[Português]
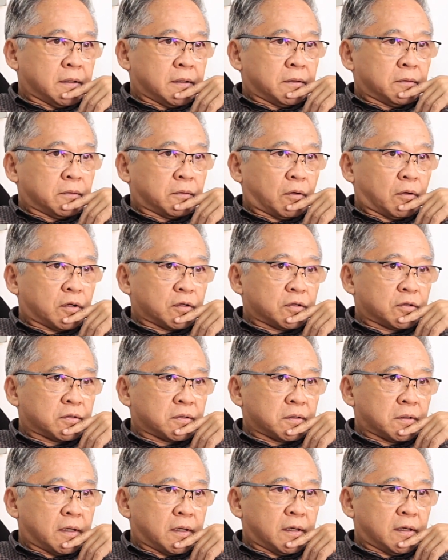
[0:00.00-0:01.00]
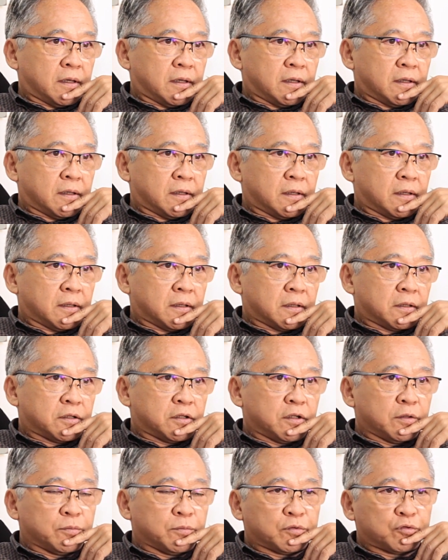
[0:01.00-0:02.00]
nós é,
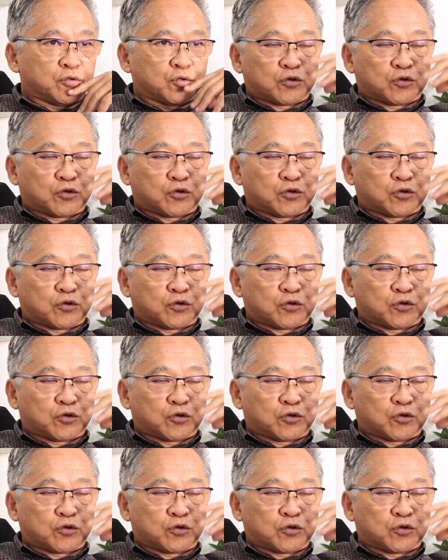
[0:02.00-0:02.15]
tínhamos o